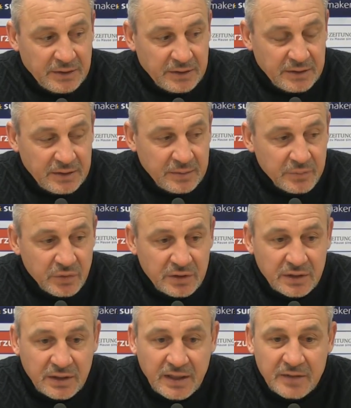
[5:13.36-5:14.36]
äh,
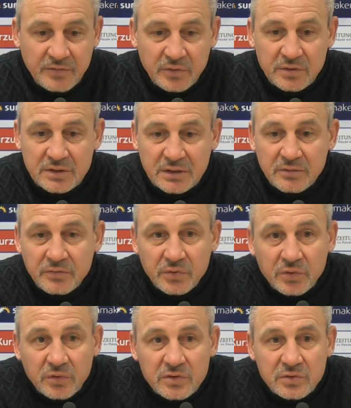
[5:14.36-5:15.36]
Möglichkeit für uns in
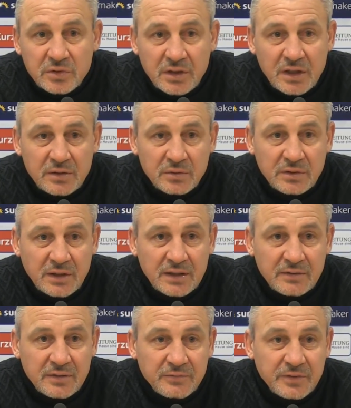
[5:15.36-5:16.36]
Führung zu gehen und
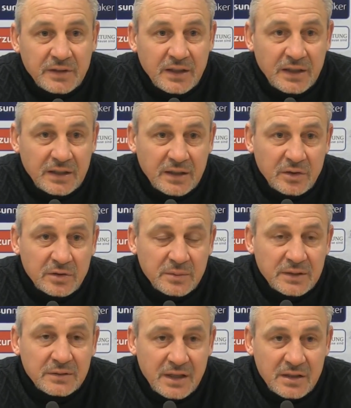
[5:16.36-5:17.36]
dann die vielleicht auch
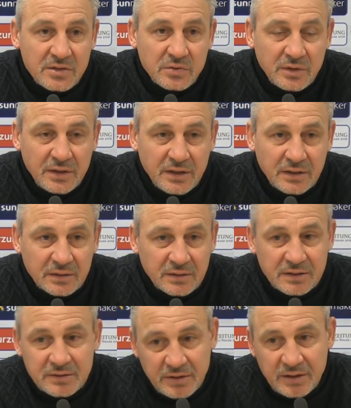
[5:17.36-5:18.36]
nachzulegen.
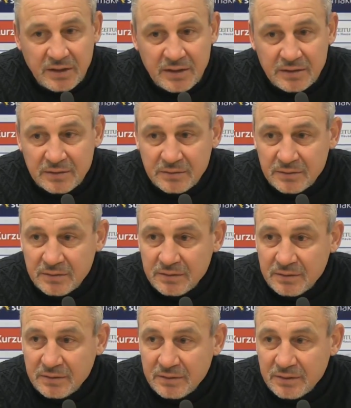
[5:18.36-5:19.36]
Das wäre ein
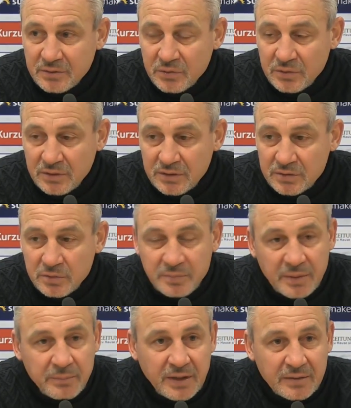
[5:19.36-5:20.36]
natürlich
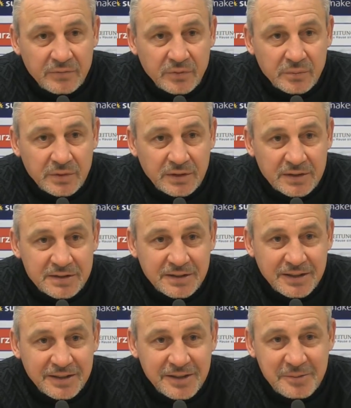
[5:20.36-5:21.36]
super Plan für mich als
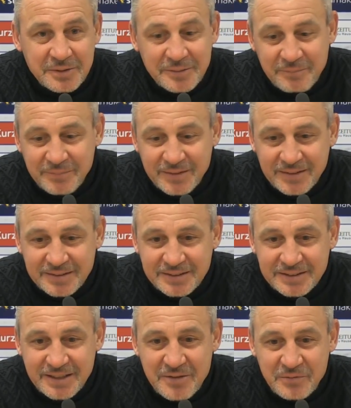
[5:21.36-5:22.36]
Trainer, aber es
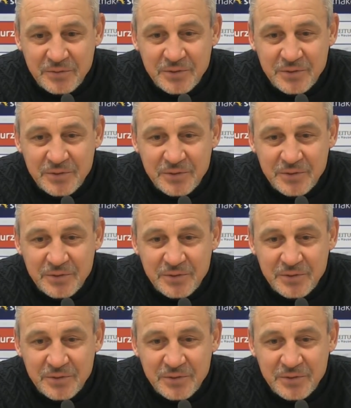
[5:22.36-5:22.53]
ist kein